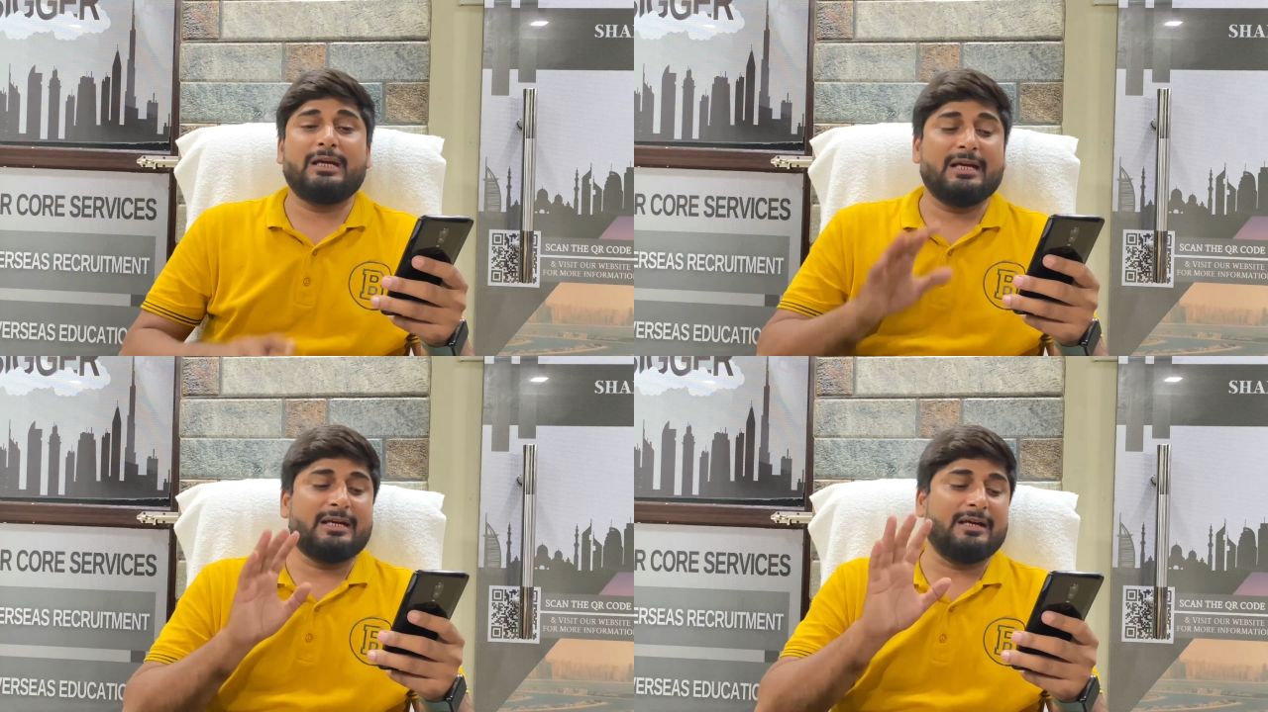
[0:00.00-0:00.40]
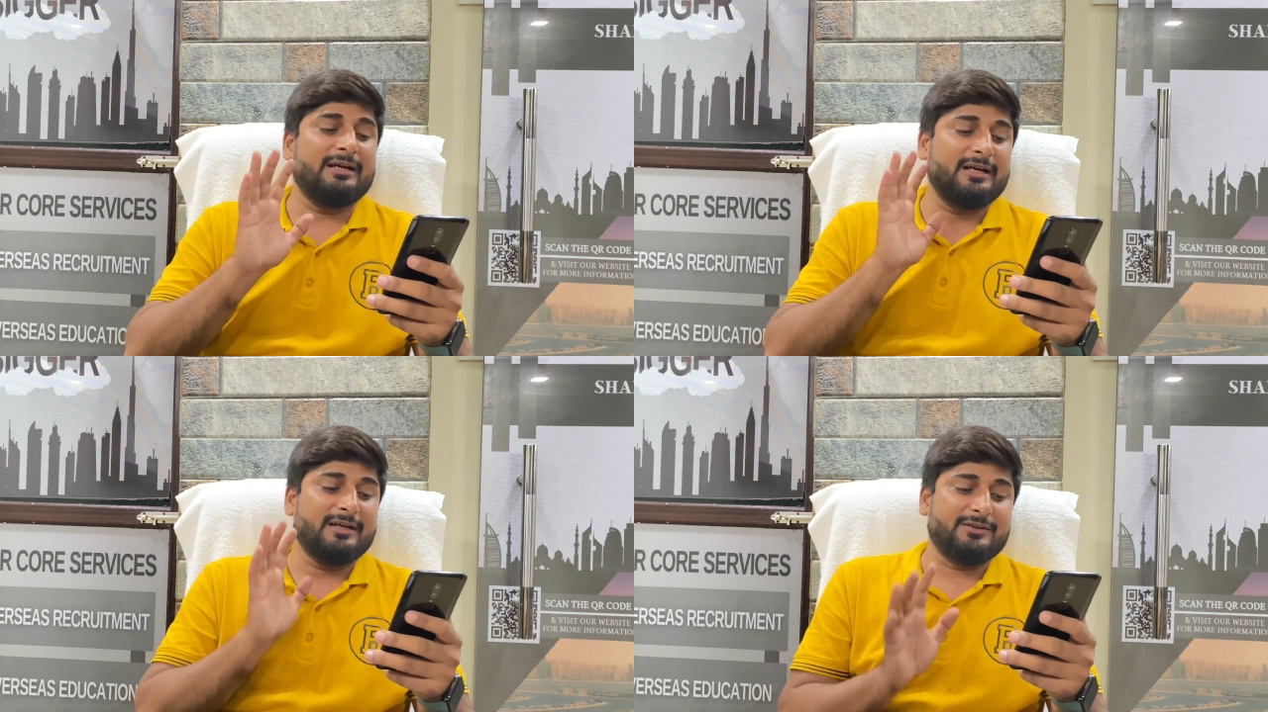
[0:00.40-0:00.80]

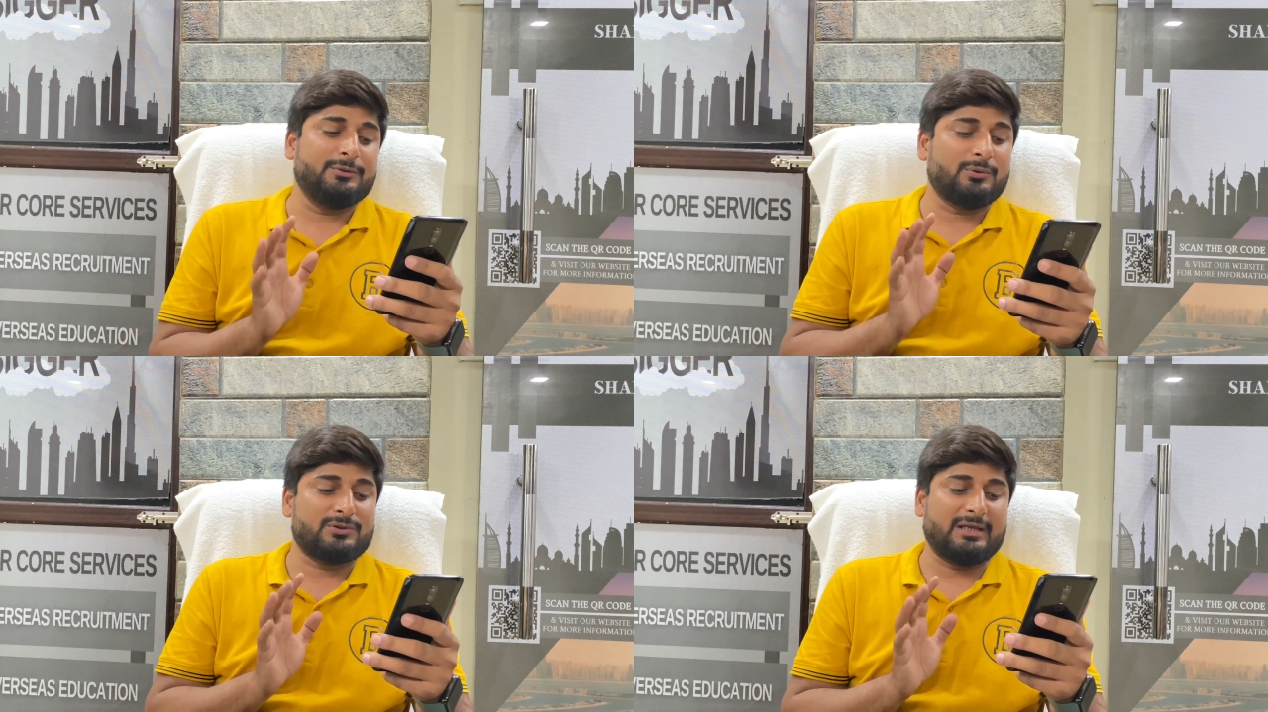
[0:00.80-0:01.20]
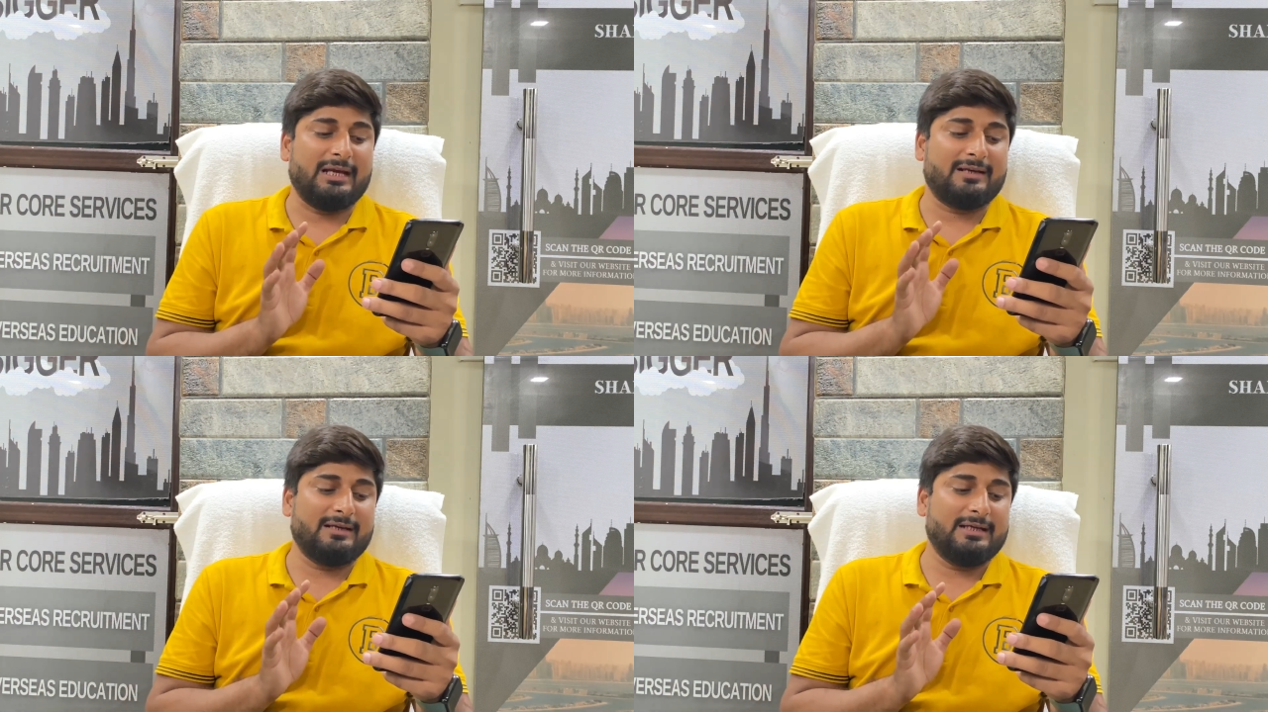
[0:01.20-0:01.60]
800 यूरो
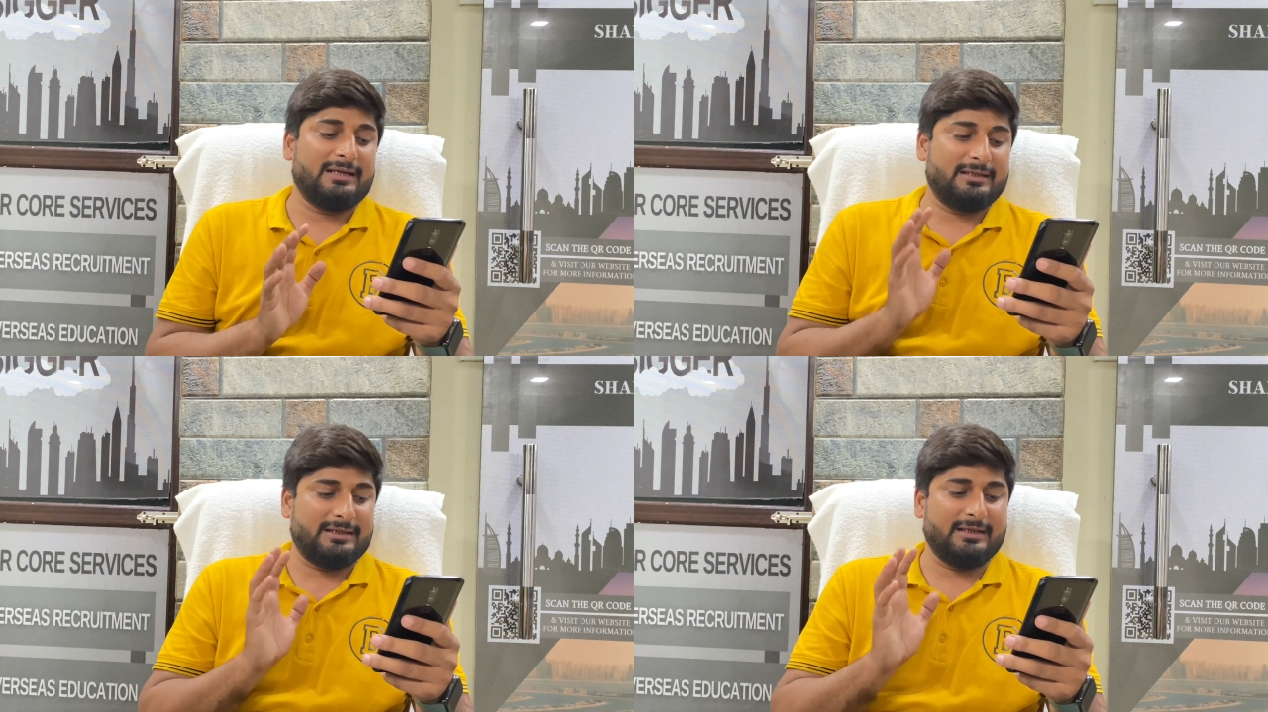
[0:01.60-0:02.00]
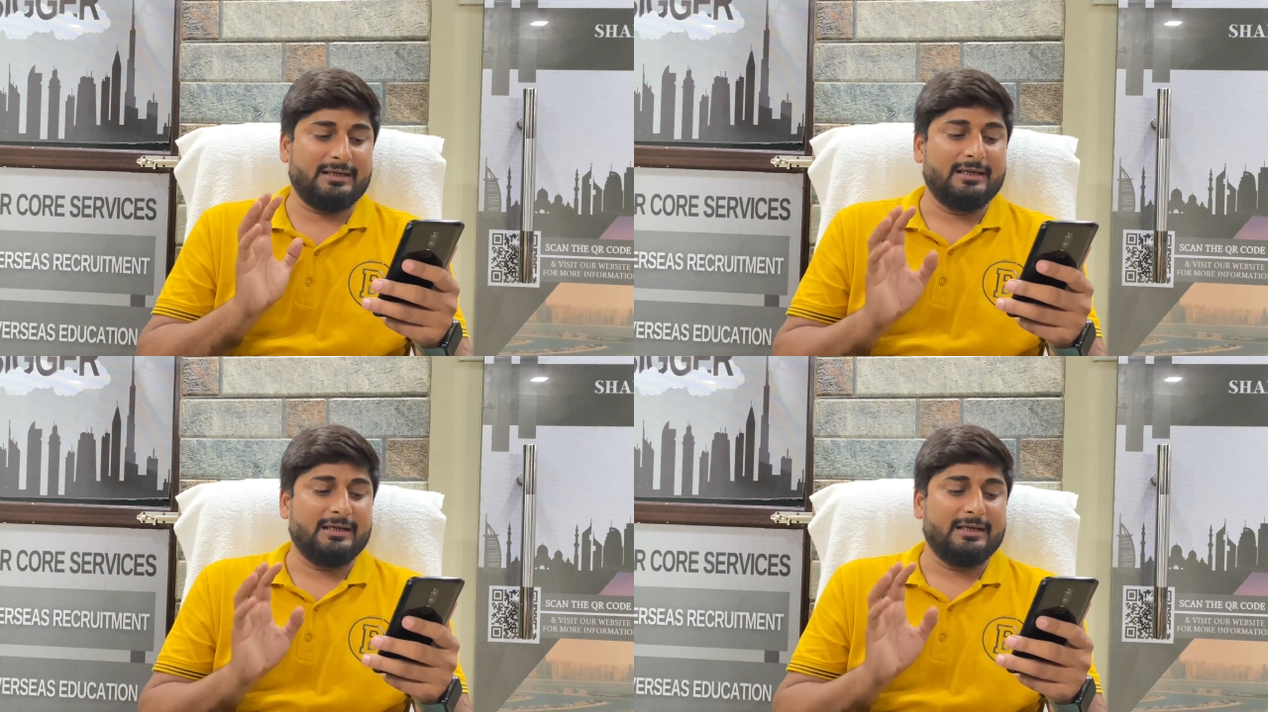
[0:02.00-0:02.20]
सैलरी है ठीक है